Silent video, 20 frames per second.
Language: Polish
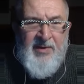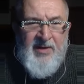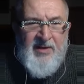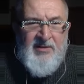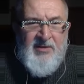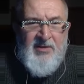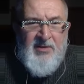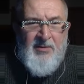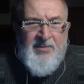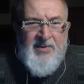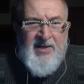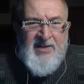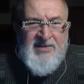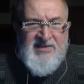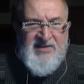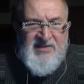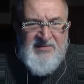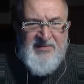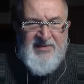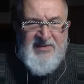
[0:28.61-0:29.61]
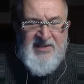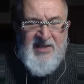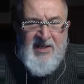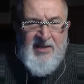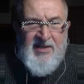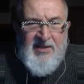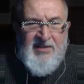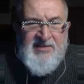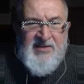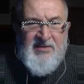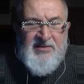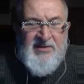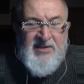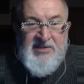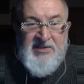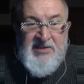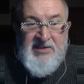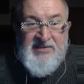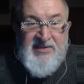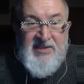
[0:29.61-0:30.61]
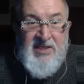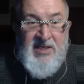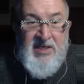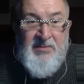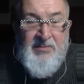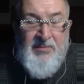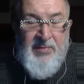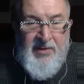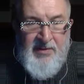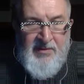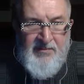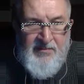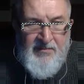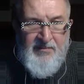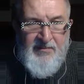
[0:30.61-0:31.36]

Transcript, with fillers: do operacji specjalnej. Sondaż jest niby